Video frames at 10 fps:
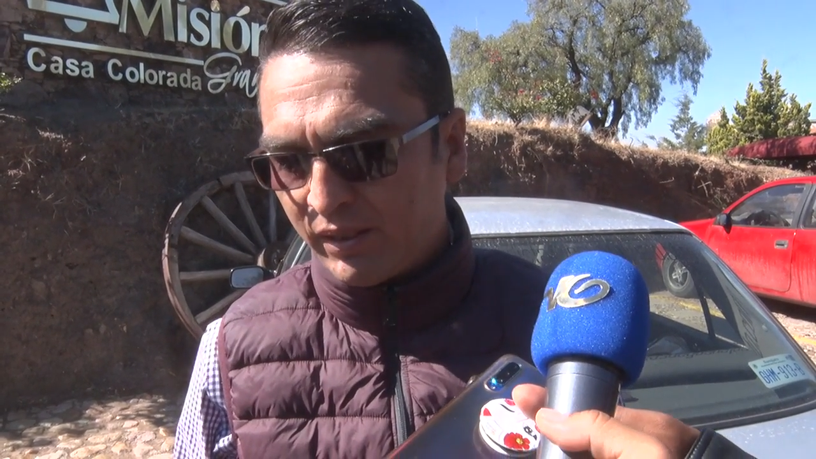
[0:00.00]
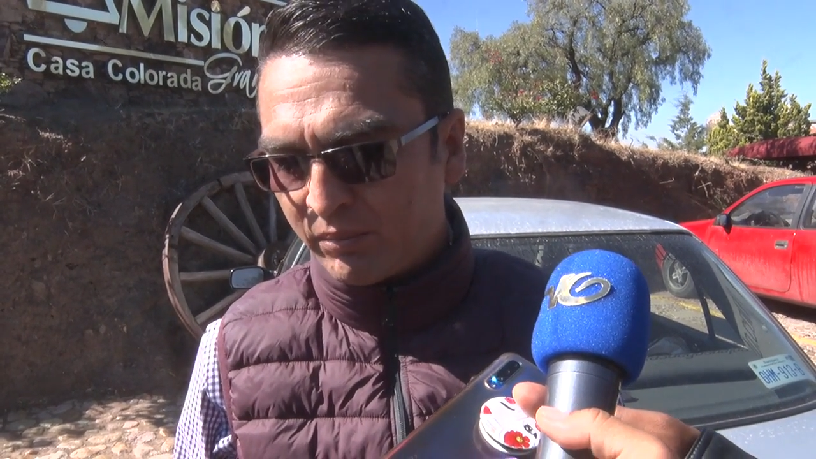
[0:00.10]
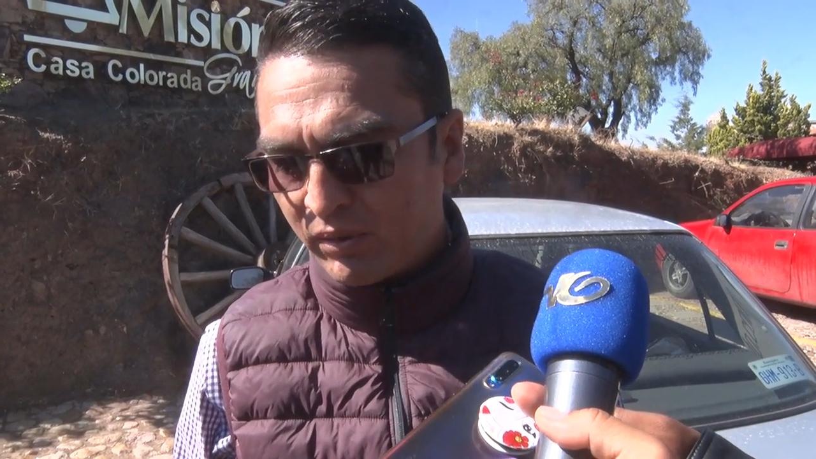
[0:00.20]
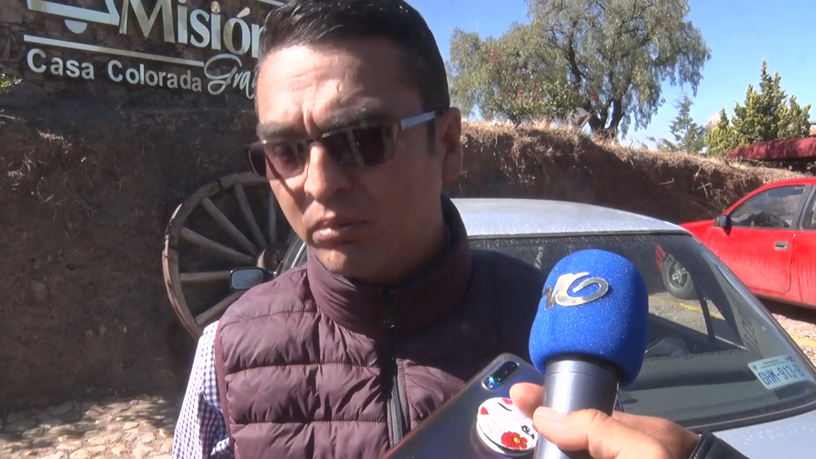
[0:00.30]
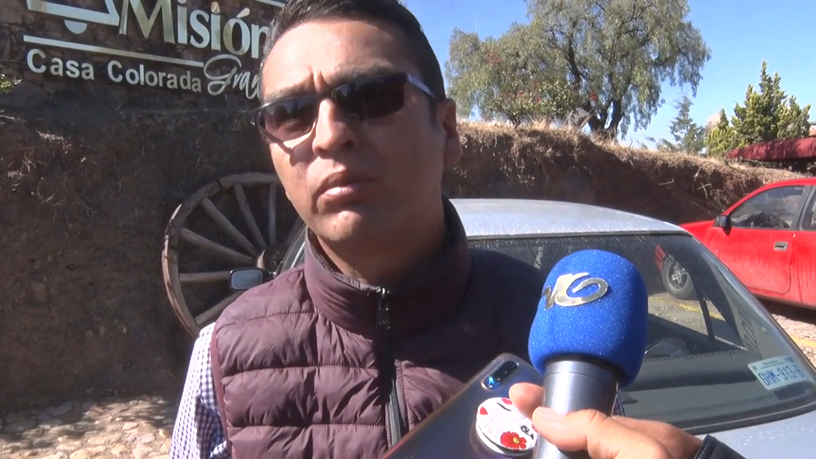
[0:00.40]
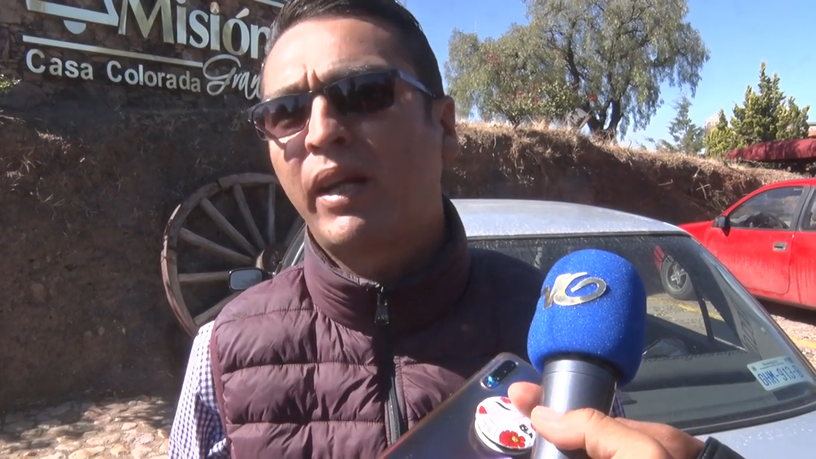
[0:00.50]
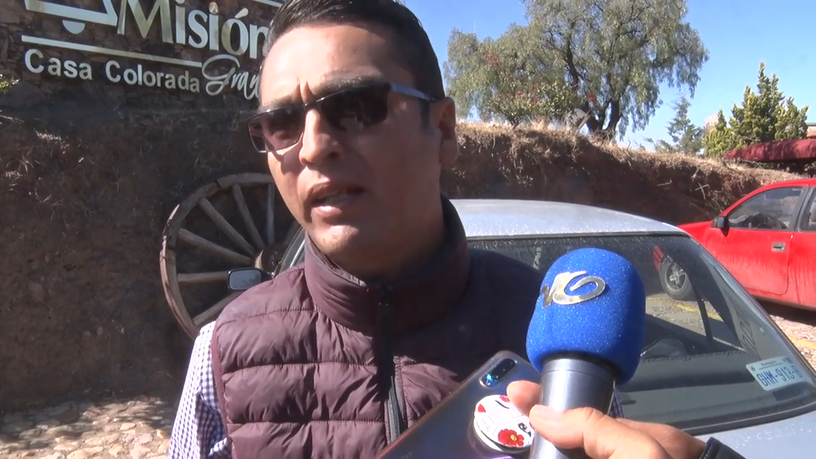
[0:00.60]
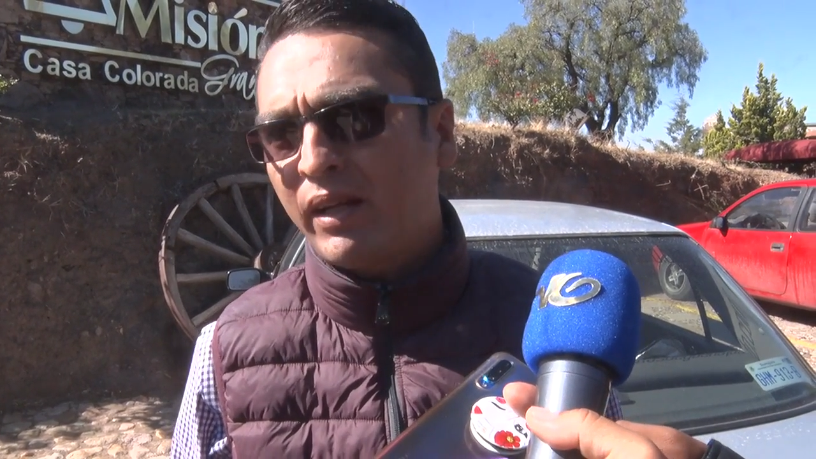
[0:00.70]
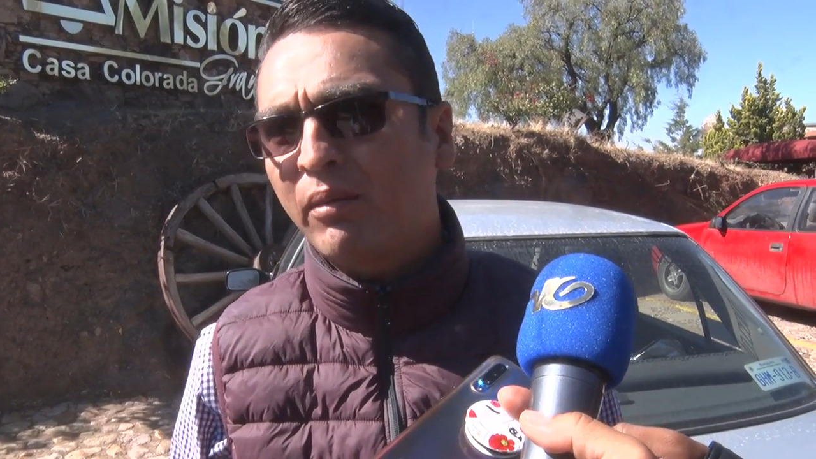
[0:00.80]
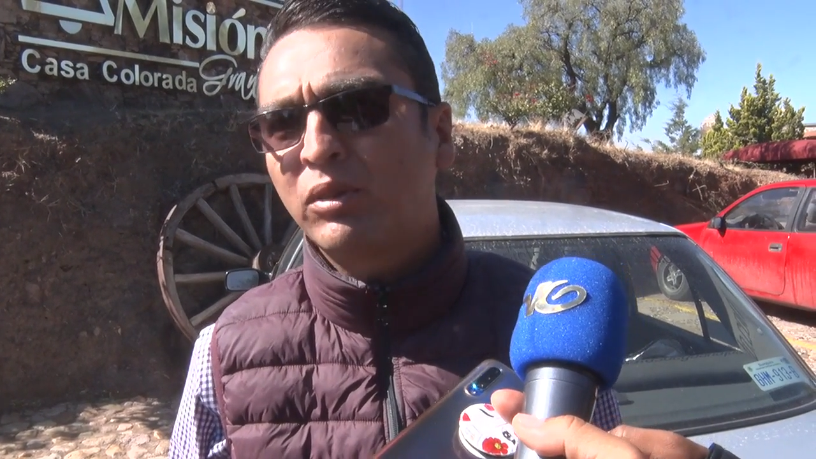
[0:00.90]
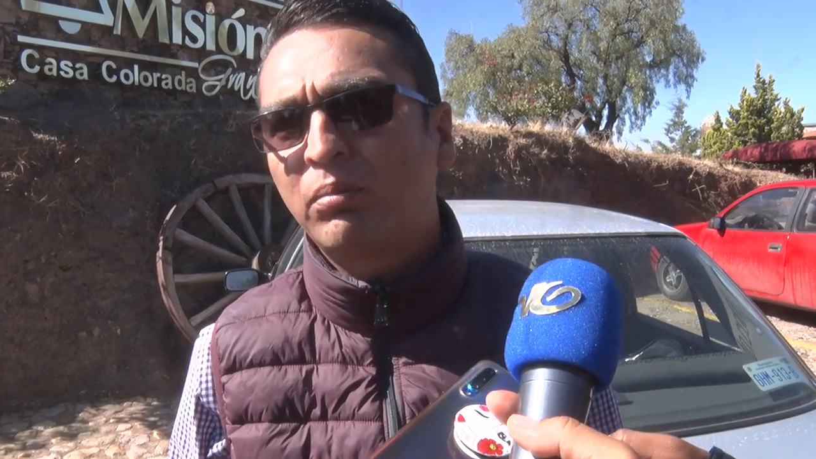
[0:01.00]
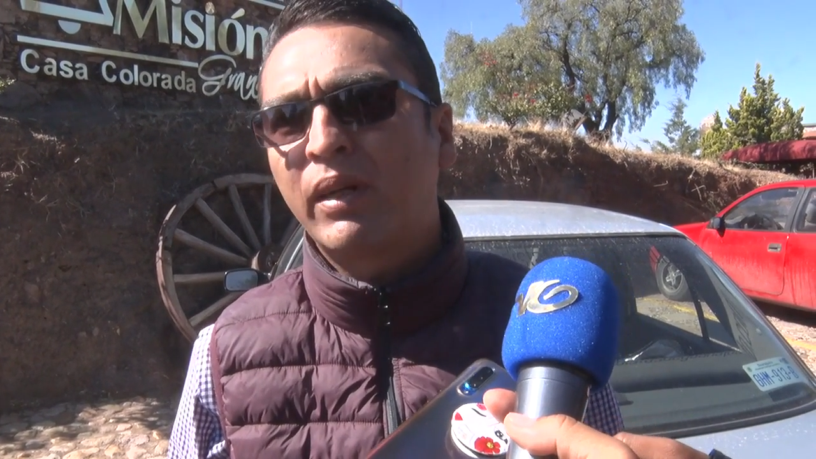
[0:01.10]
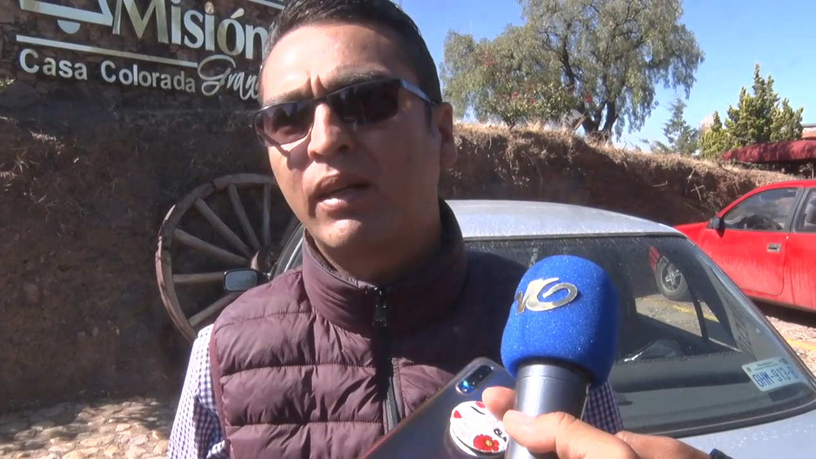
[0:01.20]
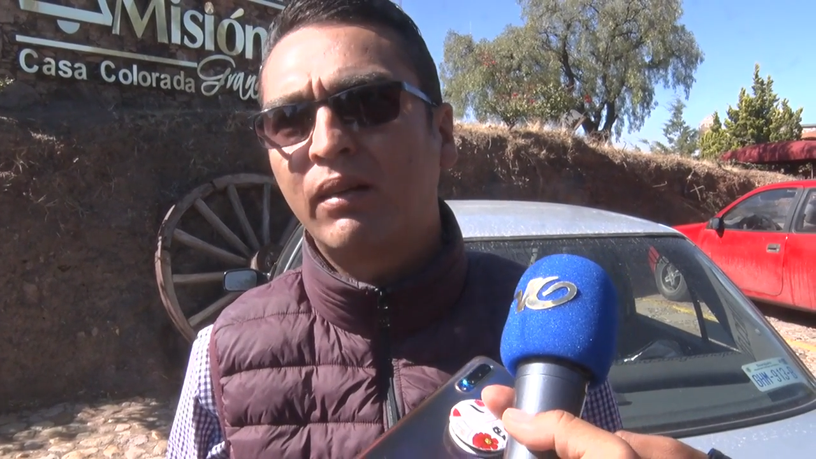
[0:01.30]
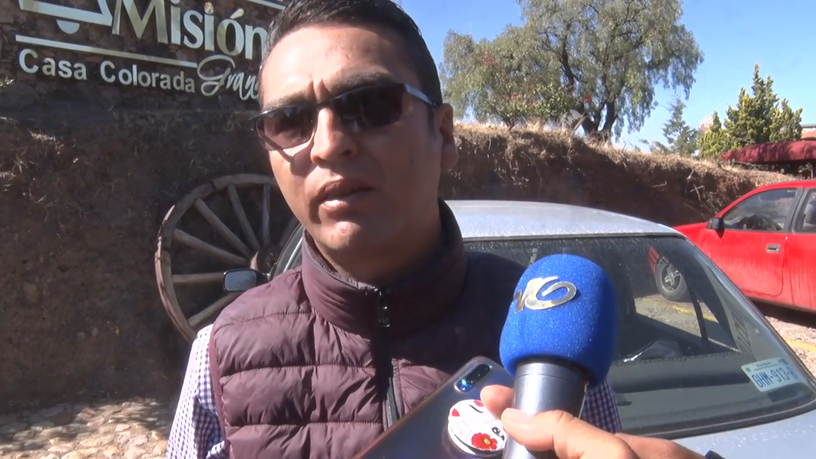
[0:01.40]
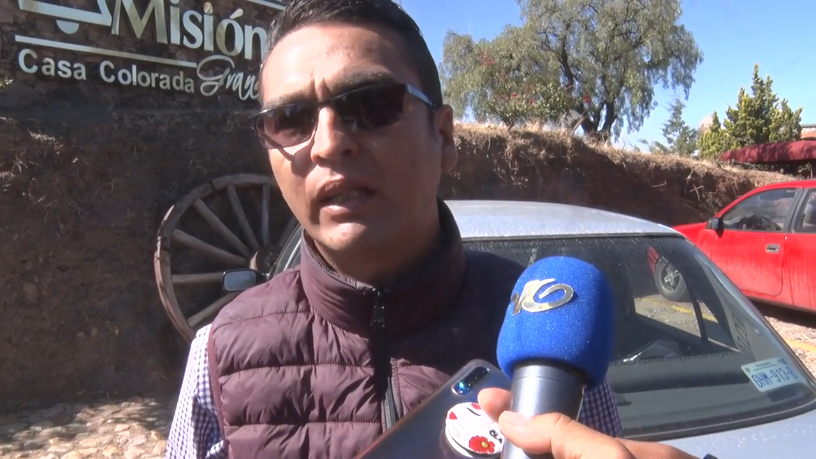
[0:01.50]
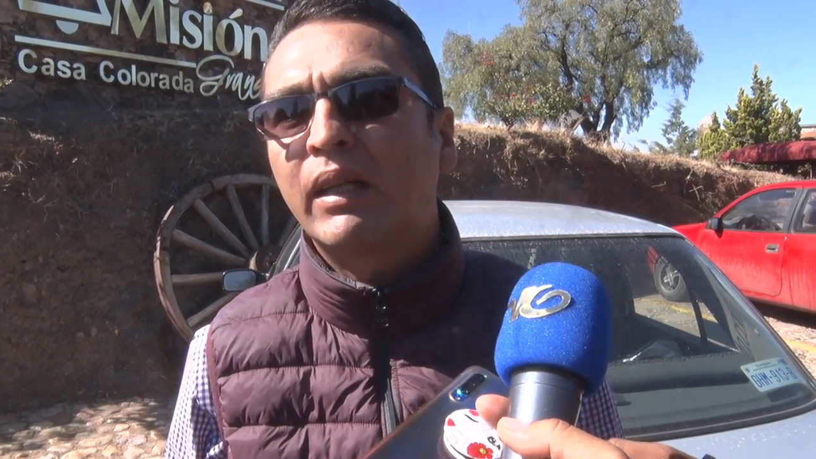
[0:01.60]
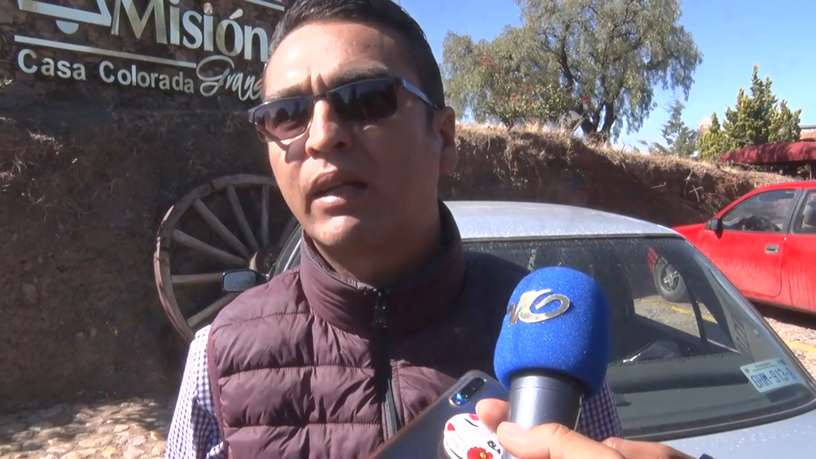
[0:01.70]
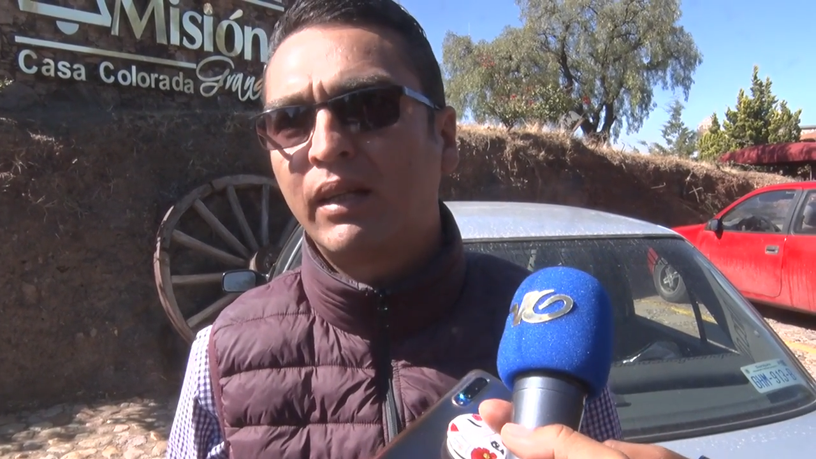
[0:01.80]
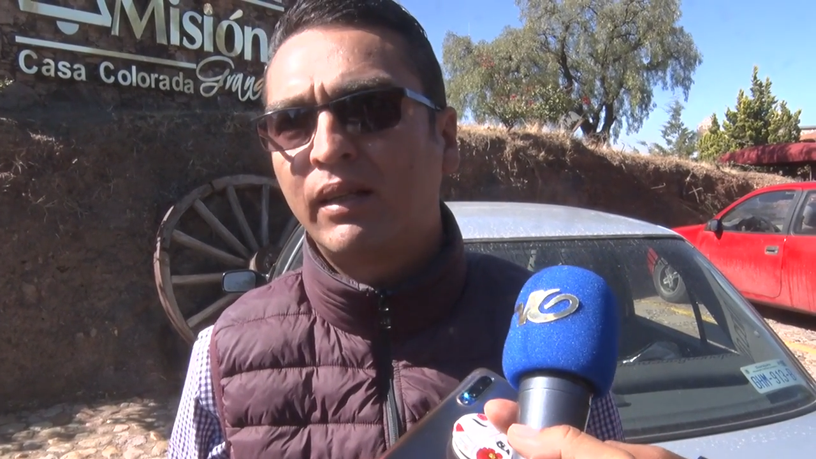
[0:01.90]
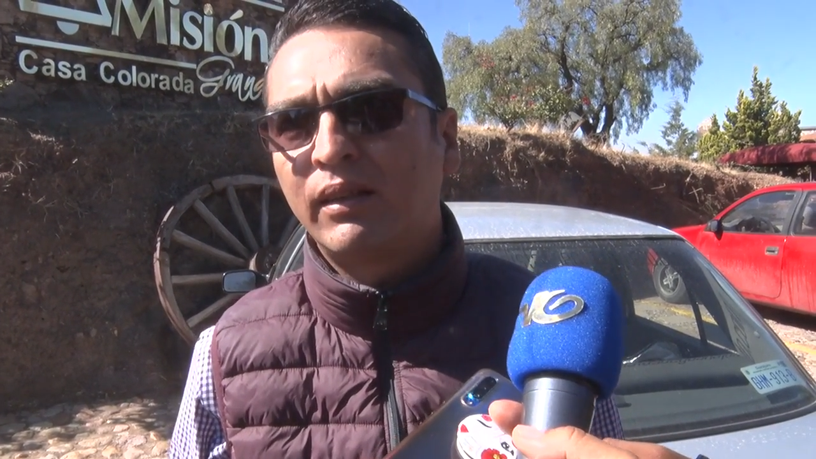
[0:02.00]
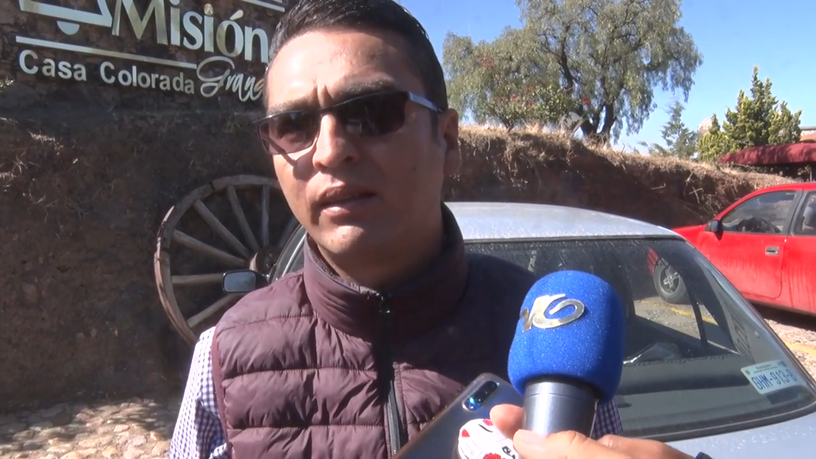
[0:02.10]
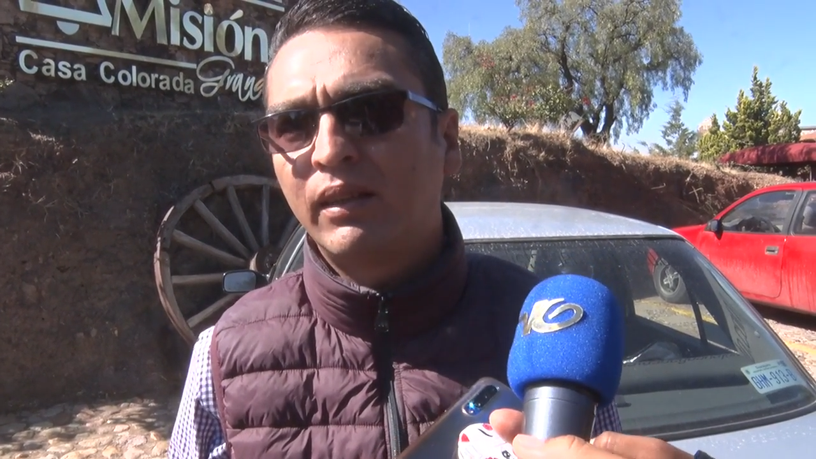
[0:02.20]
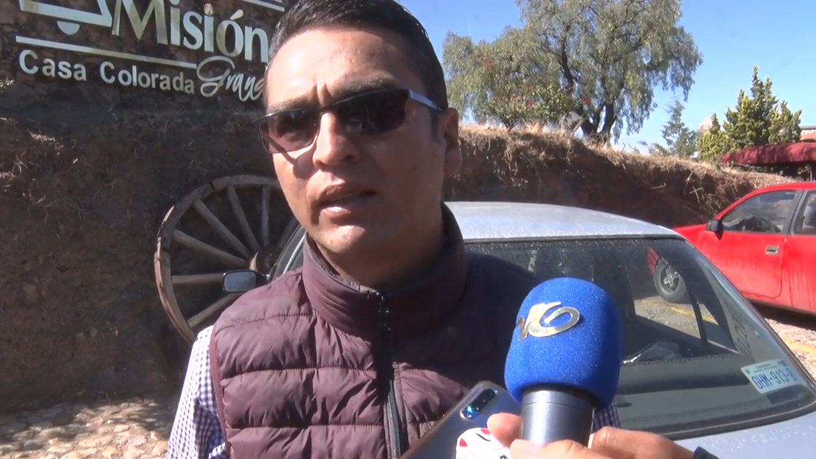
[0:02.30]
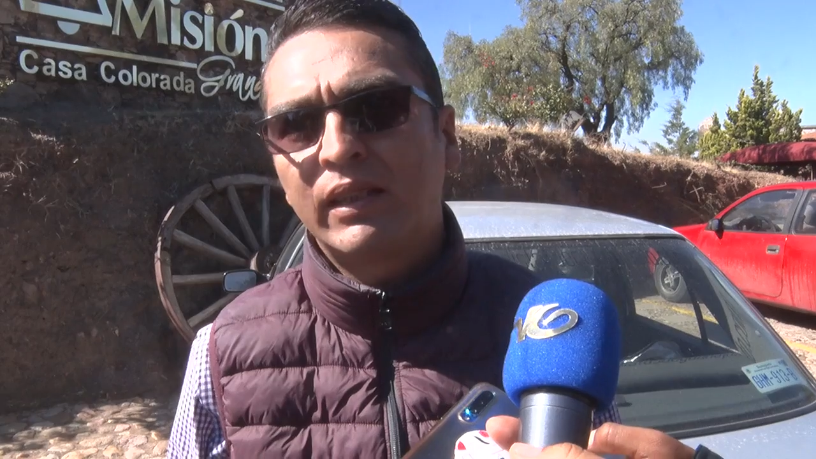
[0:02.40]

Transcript: eh, pero por pues, ahí traemos para brindar la,